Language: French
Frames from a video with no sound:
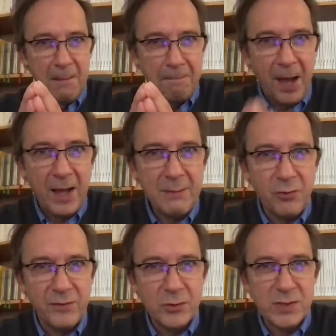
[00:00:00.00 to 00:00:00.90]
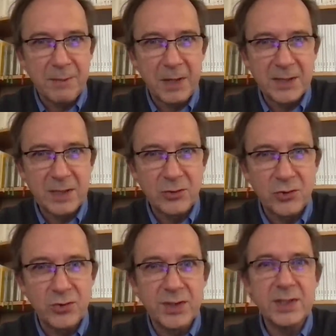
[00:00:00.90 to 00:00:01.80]
Pareil pour Vénus à partir de
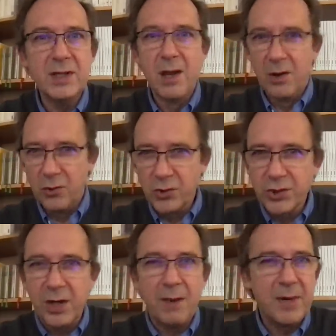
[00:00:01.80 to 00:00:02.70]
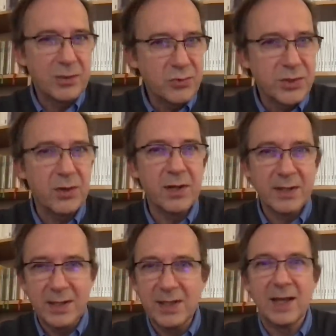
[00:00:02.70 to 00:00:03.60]
jeudi, le charme, la douceur, la
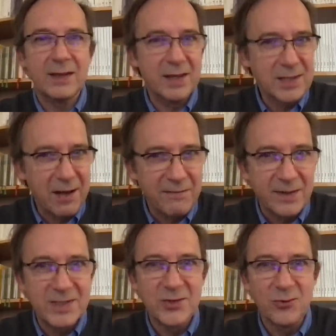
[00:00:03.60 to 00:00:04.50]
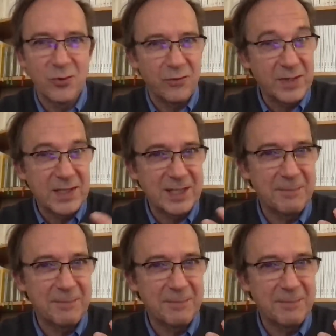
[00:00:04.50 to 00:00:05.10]
délicatesse, l'affection, l'envie que ça se